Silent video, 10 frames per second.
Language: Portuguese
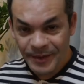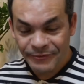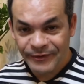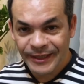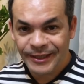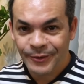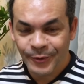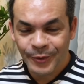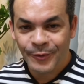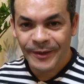minha filha de
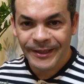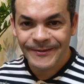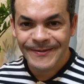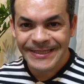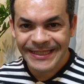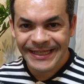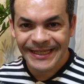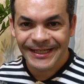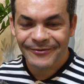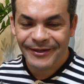8 anos e
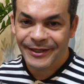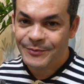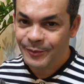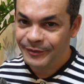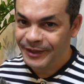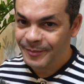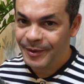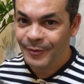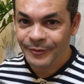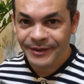ela vai responder a
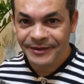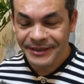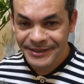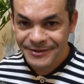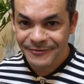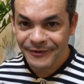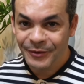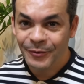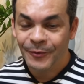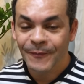pergunta desse
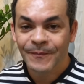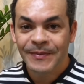vídeo: